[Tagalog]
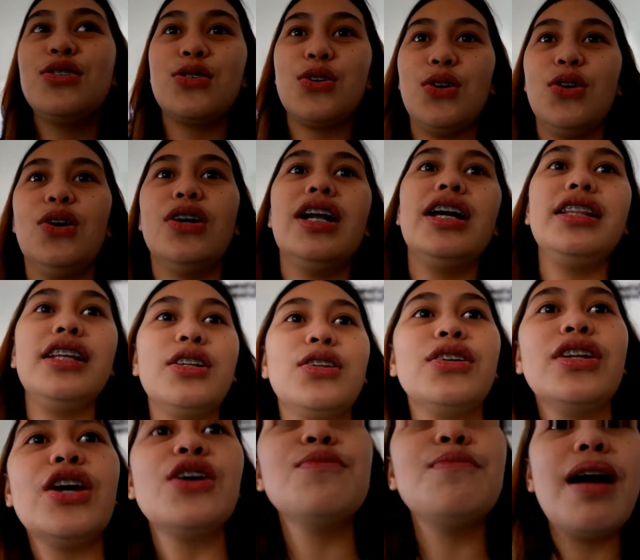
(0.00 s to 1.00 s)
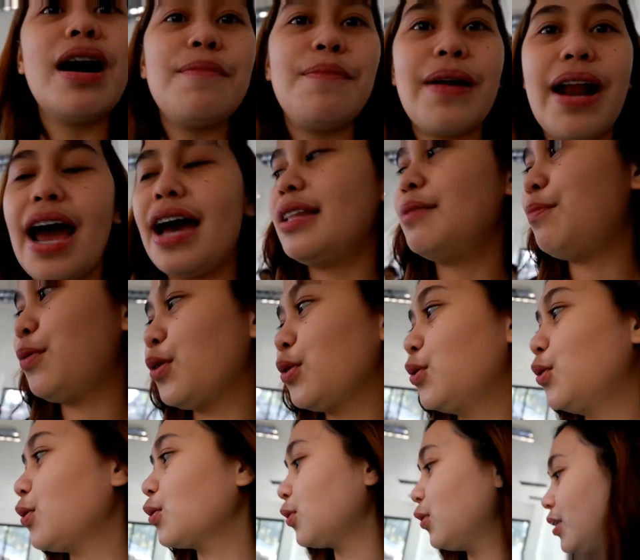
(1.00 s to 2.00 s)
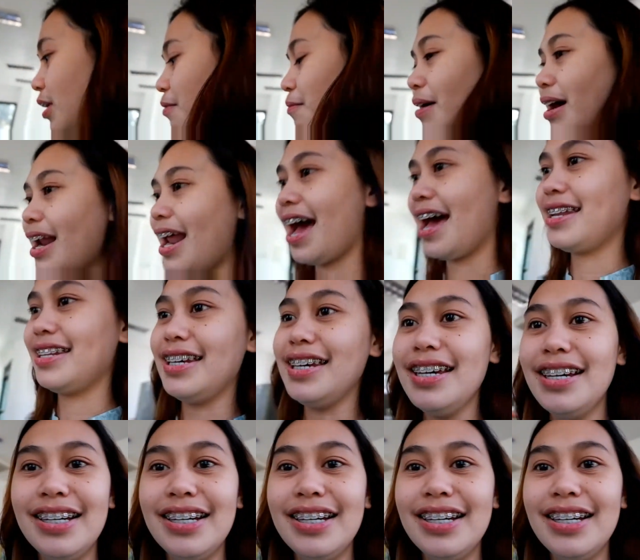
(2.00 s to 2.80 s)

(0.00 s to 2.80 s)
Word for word: So, nandito na yung mga produkto ng Barani.